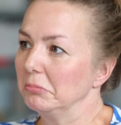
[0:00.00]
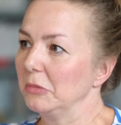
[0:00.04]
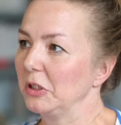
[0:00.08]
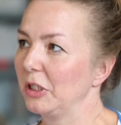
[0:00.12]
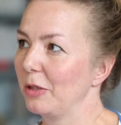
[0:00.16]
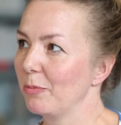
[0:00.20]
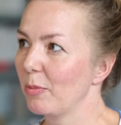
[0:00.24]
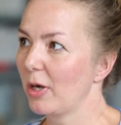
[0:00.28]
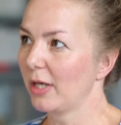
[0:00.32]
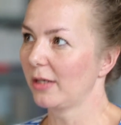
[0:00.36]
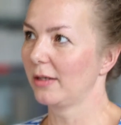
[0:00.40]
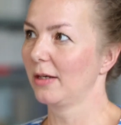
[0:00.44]

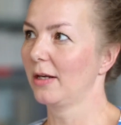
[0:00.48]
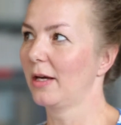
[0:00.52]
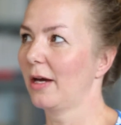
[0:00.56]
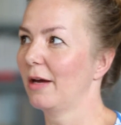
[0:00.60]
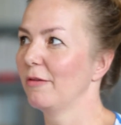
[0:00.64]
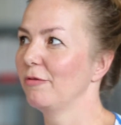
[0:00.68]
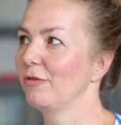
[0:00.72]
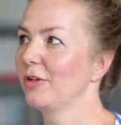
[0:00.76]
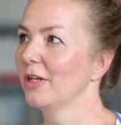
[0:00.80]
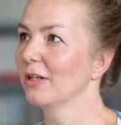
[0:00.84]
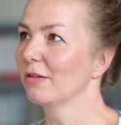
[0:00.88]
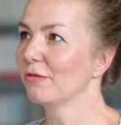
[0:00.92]
jemanden
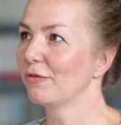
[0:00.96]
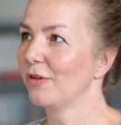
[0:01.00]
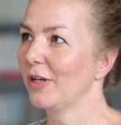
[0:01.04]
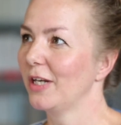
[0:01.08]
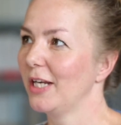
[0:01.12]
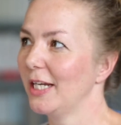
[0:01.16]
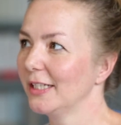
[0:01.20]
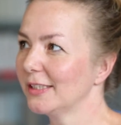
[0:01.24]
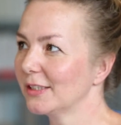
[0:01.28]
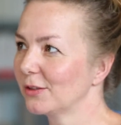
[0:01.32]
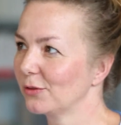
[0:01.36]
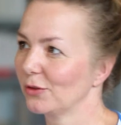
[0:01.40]
gravierend
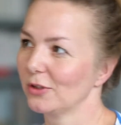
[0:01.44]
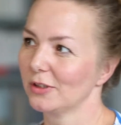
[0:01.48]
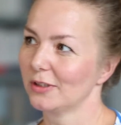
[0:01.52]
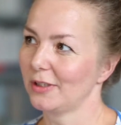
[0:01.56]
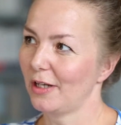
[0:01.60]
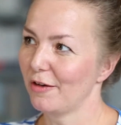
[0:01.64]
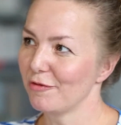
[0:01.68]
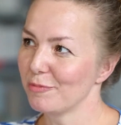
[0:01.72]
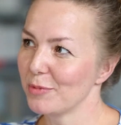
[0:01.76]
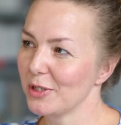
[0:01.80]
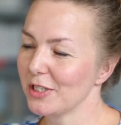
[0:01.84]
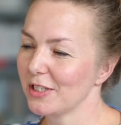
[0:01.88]
verletzt und das
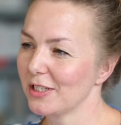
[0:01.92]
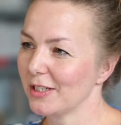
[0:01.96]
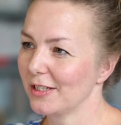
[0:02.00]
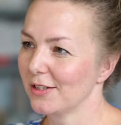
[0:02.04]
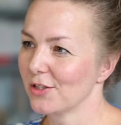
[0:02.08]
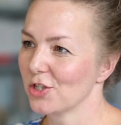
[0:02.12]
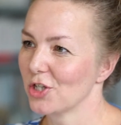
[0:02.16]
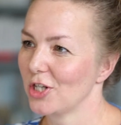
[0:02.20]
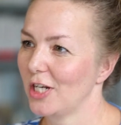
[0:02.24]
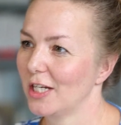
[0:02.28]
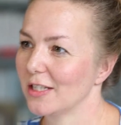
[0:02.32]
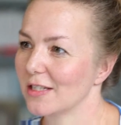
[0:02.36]
darf man nicht
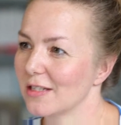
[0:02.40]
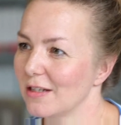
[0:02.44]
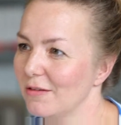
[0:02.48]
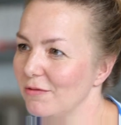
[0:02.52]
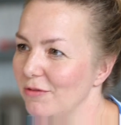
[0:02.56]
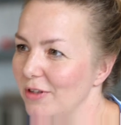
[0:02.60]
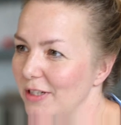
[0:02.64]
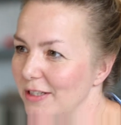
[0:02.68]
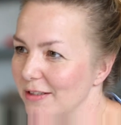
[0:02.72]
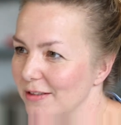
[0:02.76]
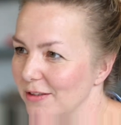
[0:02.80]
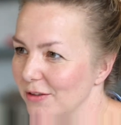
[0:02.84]
als
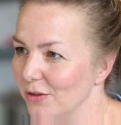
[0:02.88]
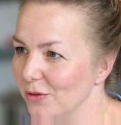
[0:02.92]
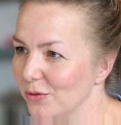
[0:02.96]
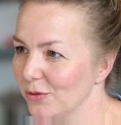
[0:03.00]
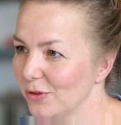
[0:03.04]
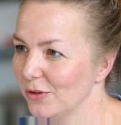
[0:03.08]
Staatsanwältin